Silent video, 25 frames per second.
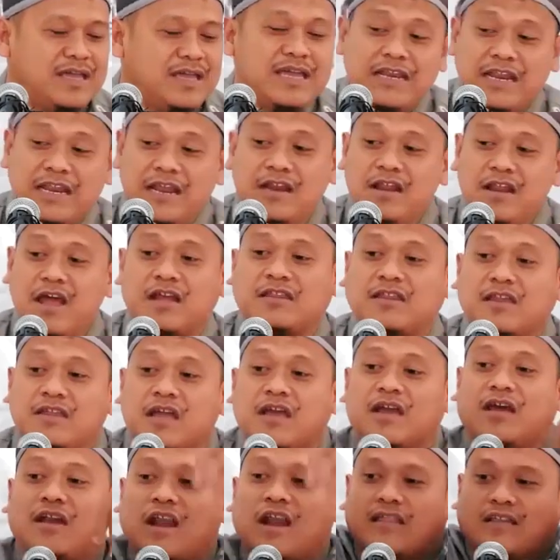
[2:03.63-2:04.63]
Ini
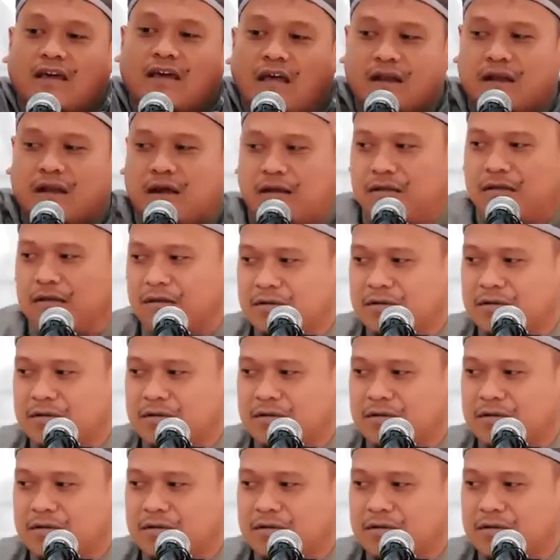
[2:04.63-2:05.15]
niatannya ikhlas karena